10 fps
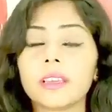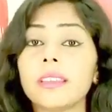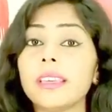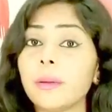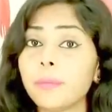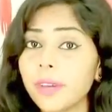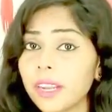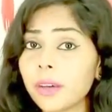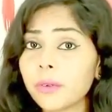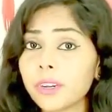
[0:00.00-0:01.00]
இதை
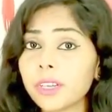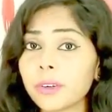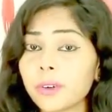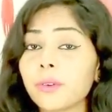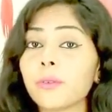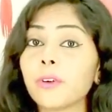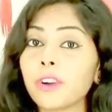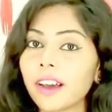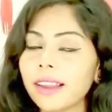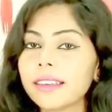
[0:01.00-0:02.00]
எப்போல்லாம் குடிக்கணும்
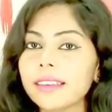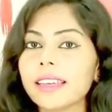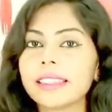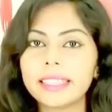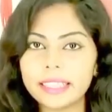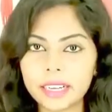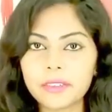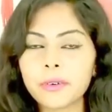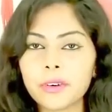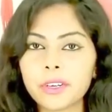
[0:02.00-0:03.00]
ஒரு நாளைக்கு எத்தனை
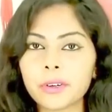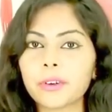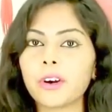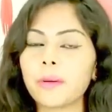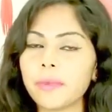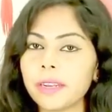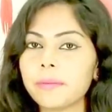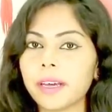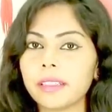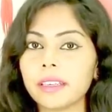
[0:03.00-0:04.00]
தடவை குடிக்கணும்
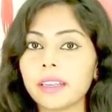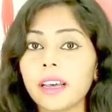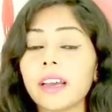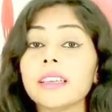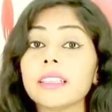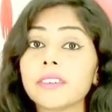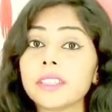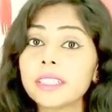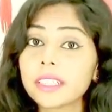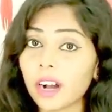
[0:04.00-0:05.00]
அப்படின்னு பார்த்தீங்கன்னா இதை
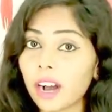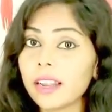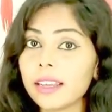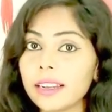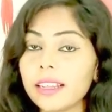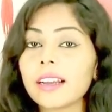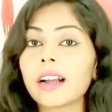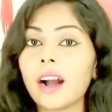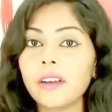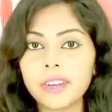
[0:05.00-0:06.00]
வந்துட்டு காலையில்
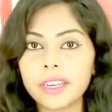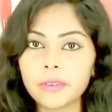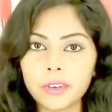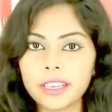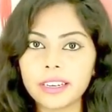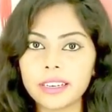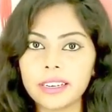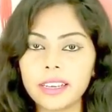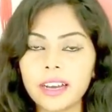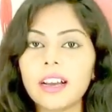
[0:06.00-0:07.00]
காஃபி டீ குடிக்கிறீங்க
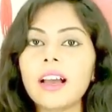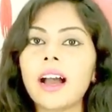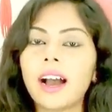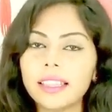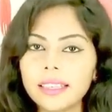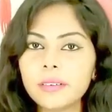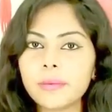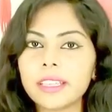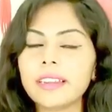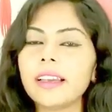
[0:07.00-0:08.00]
இல்லையா அதுக்கு
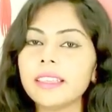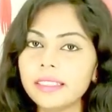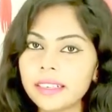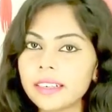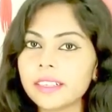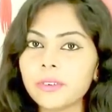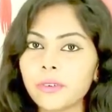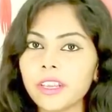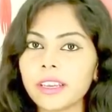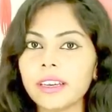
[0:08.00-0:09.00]
பதிலாக இந்த ட்ரிங்க்கு
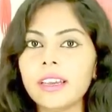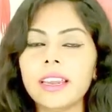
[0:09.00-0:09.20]
குடிங்க